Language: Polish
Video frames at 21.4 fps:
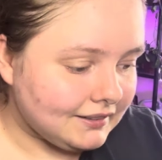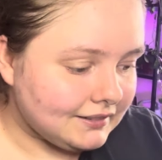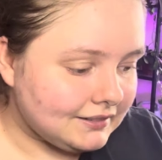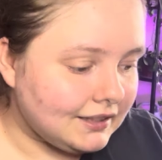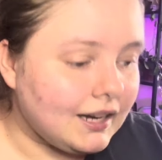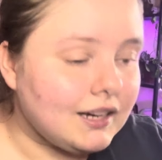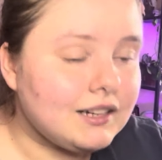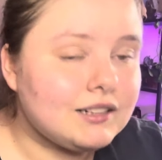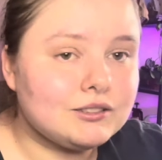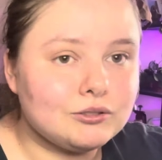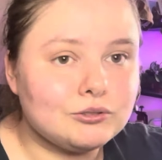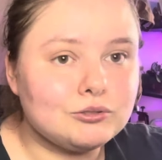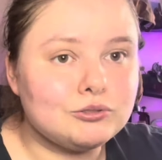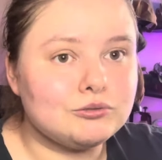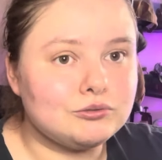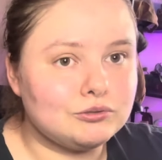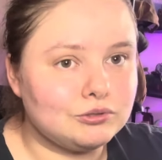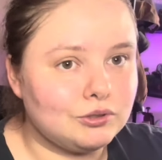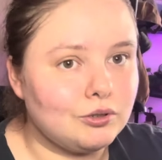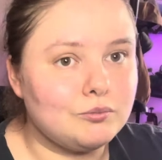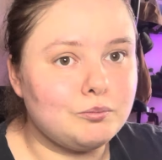tak, do,
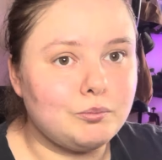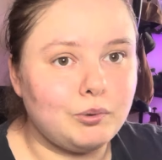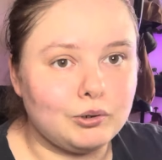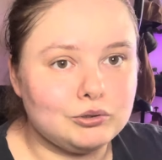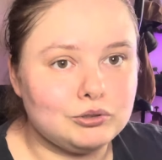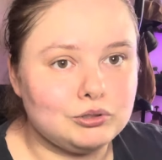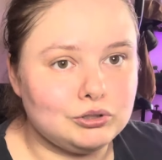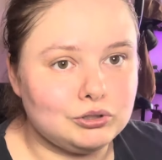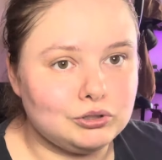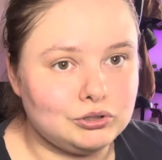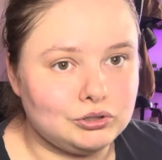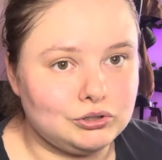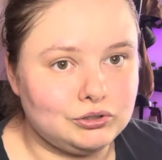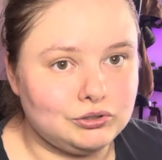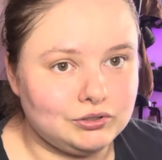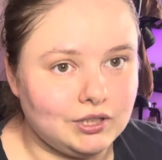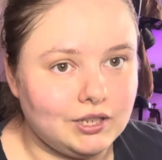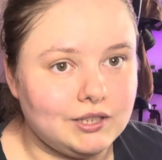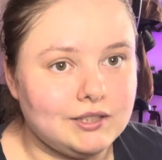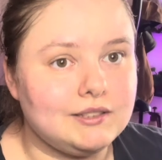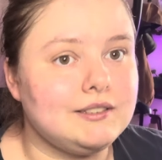do, po dziś
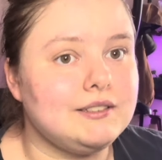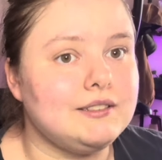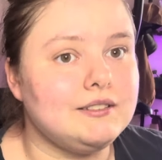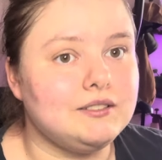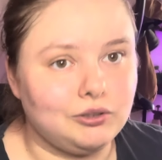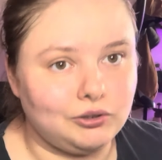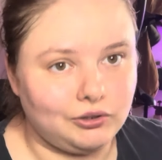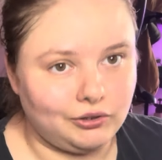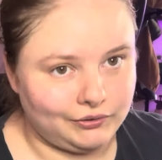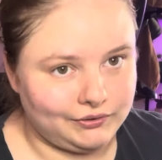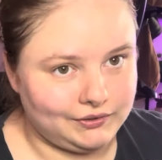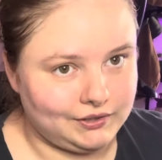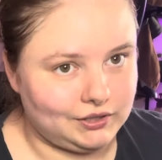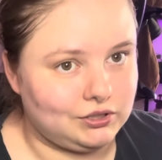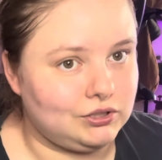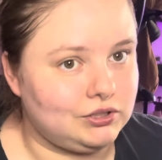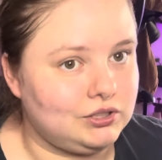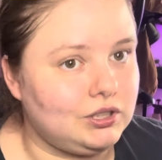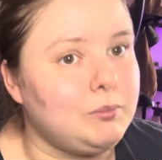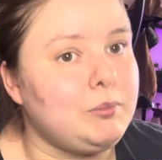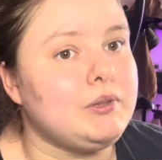dzień i do końca
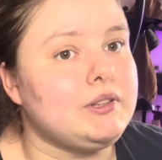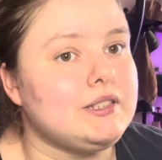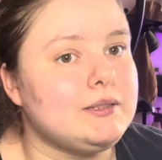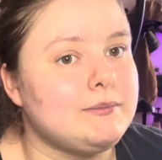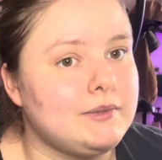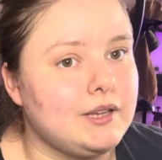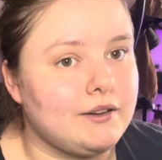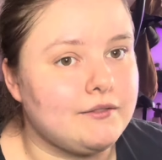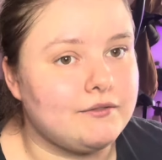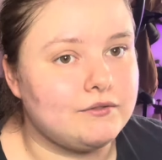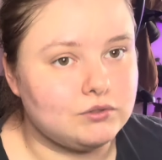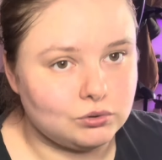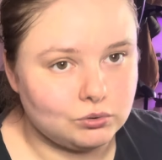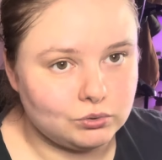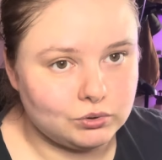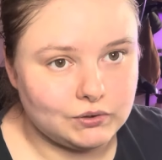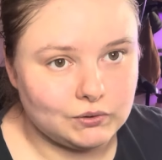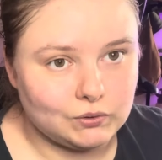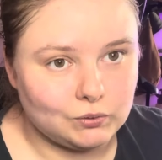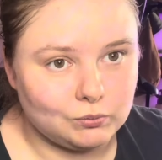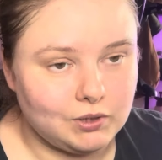życia będę miała
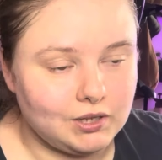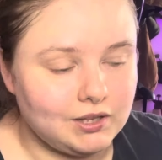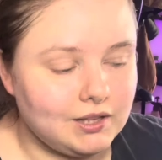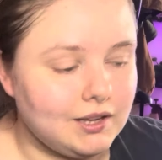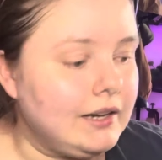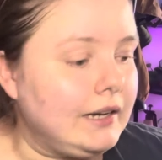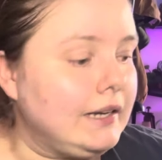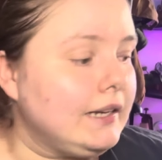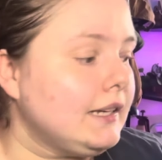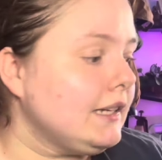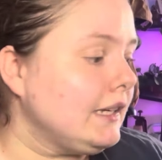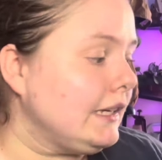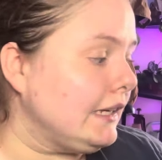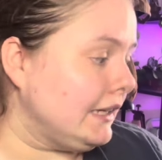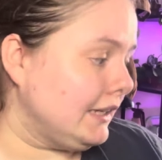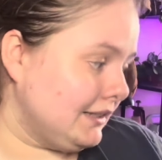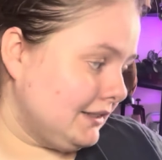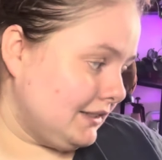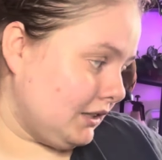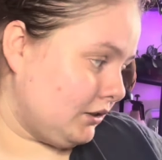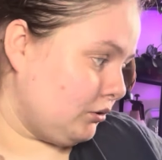wyrzuty sumienia
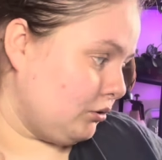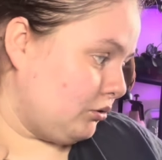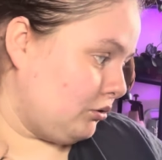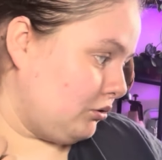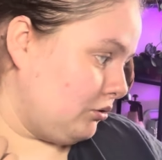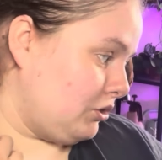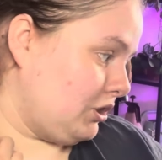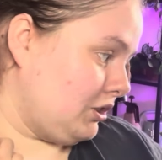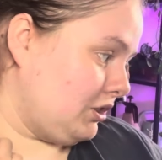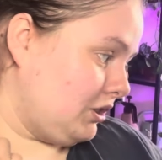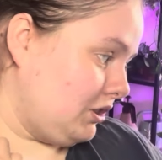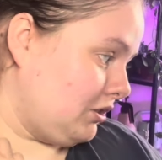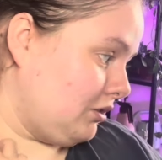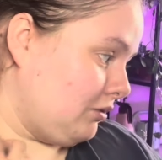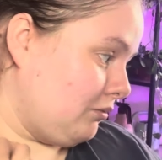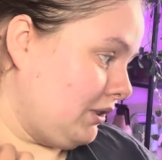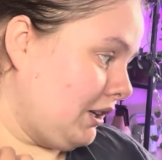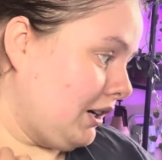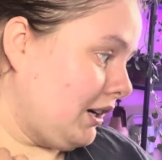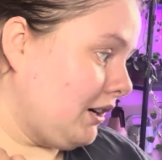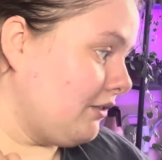za to, że się
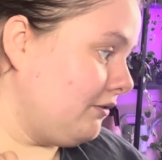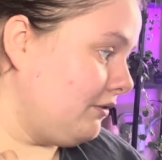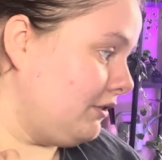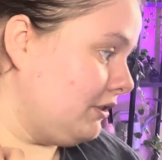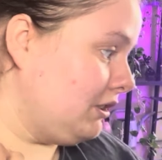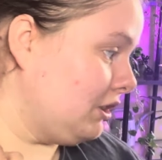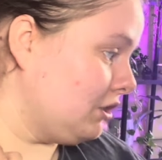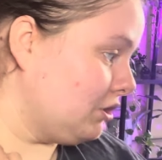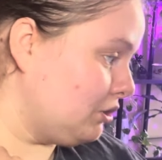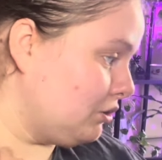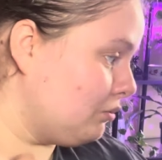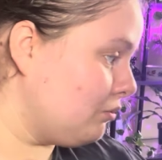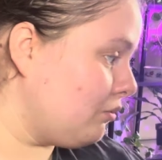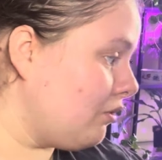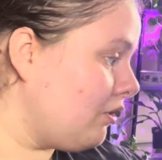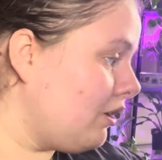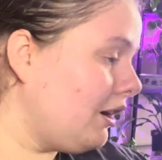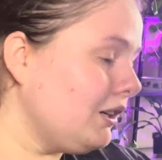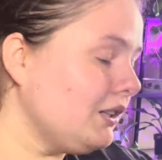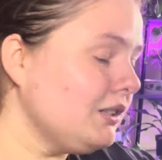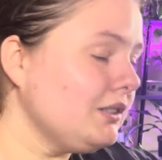tak
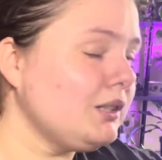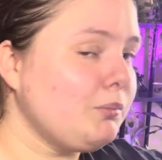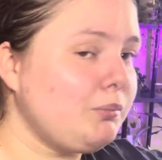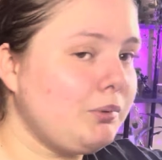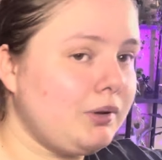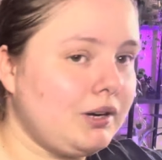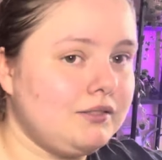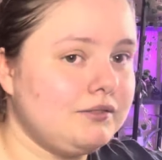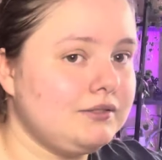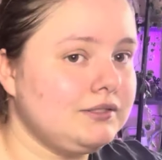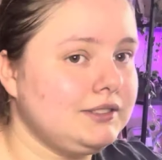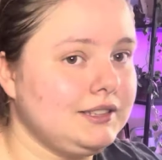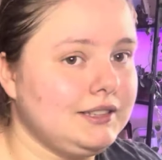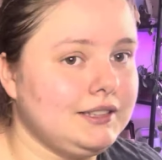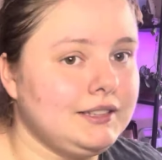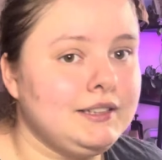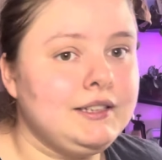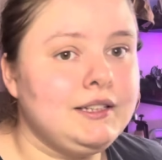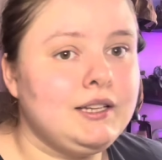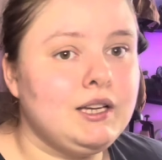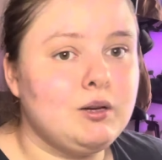wydarzyło, ale naprawdę
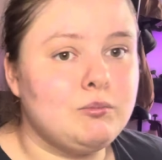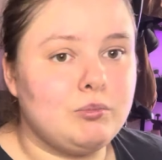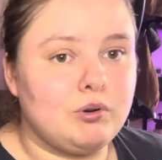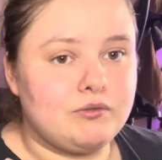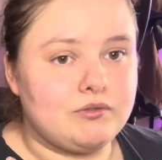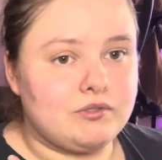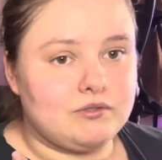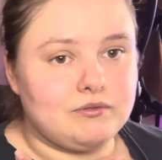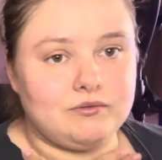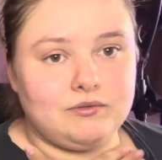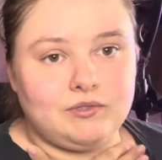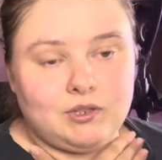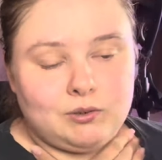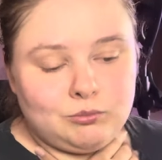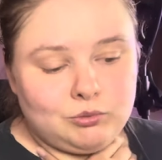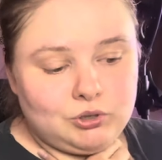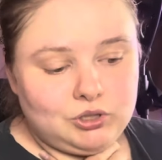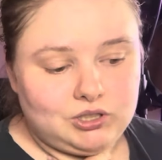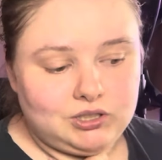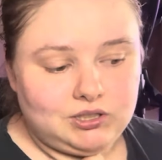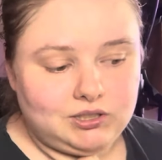powiem Wam,
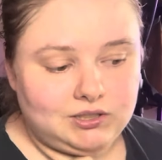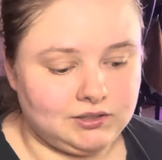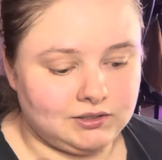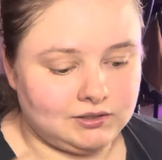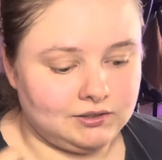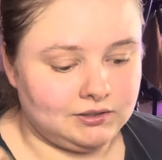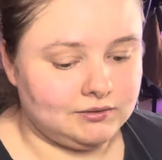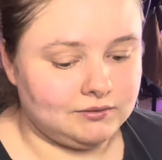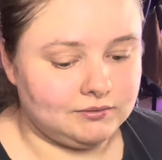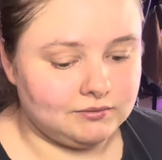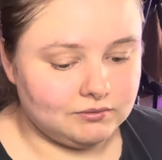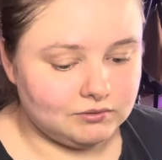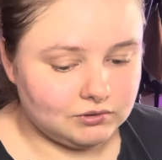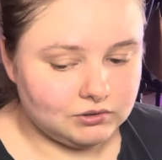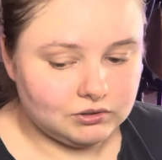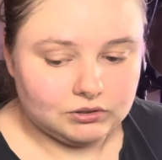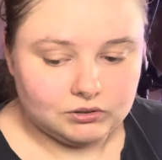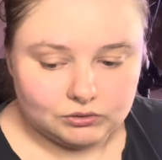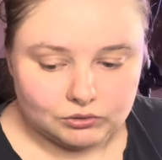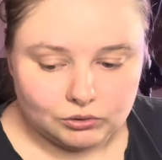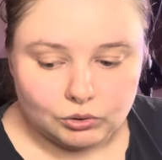że
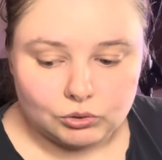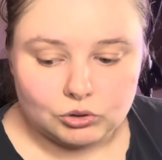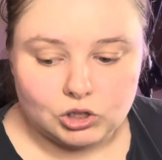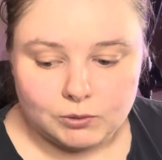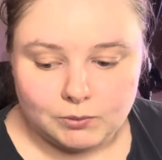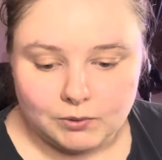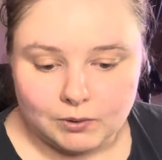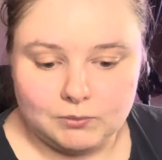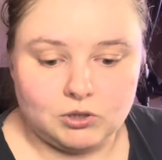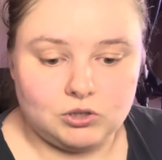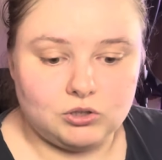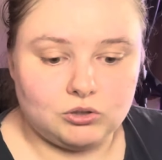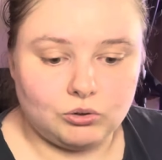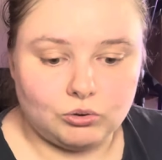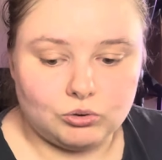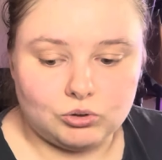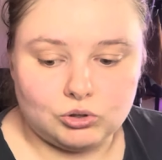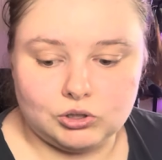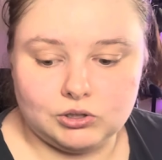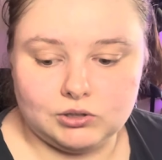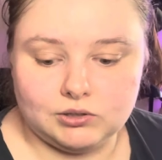no, trzeba mieć
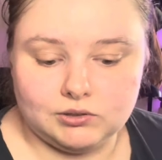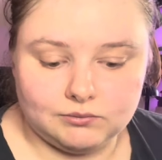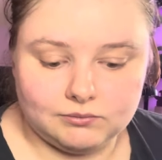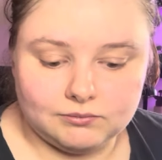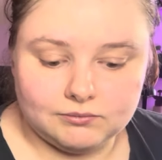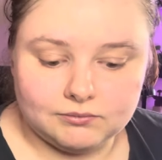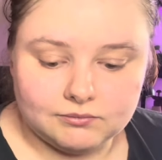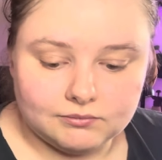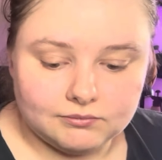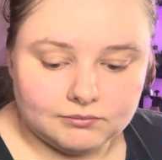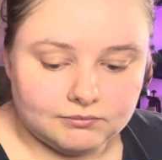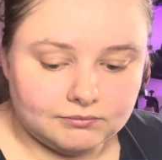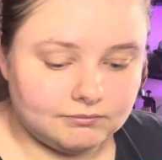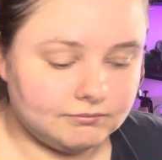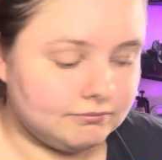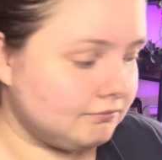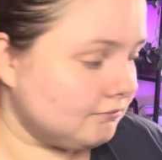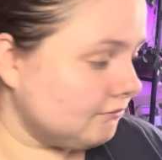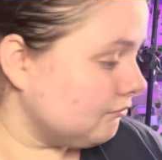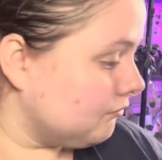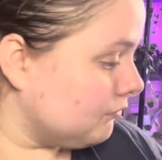oczy
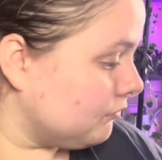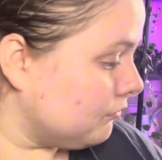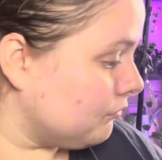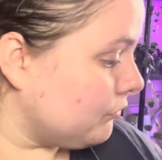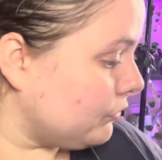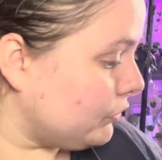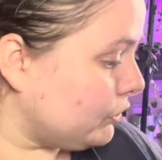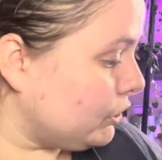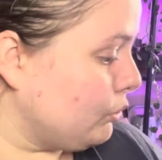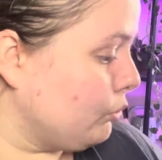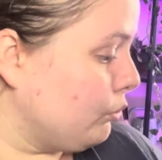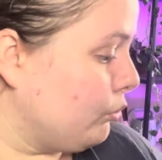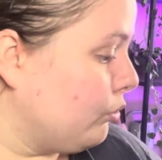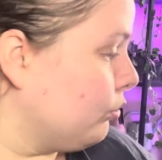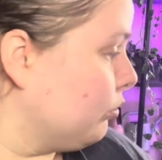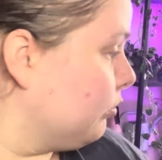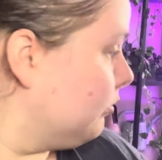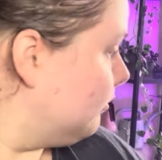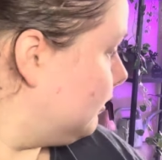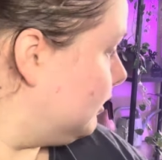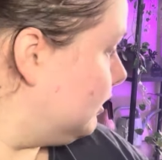w
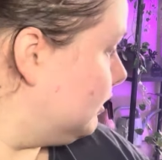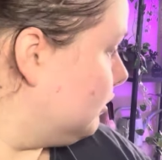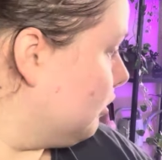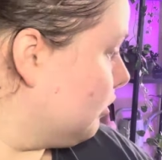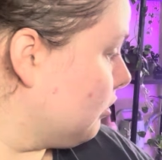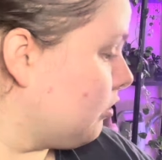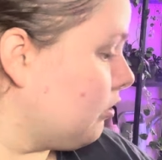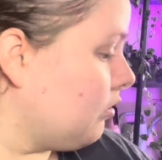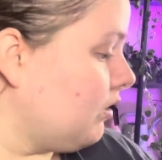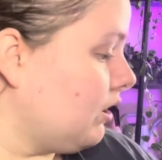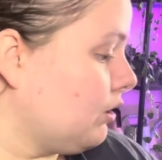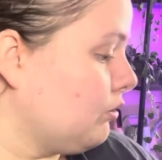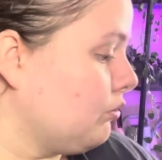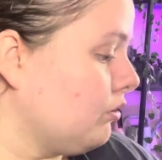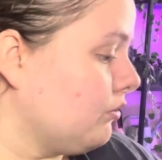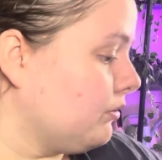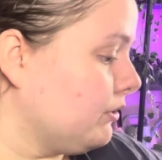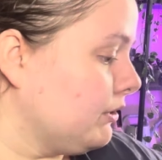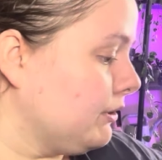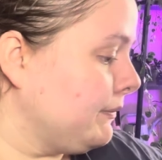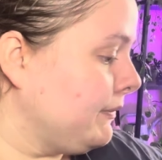tyłku dookoła
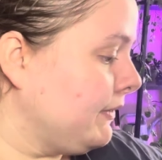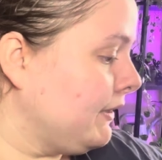głowy.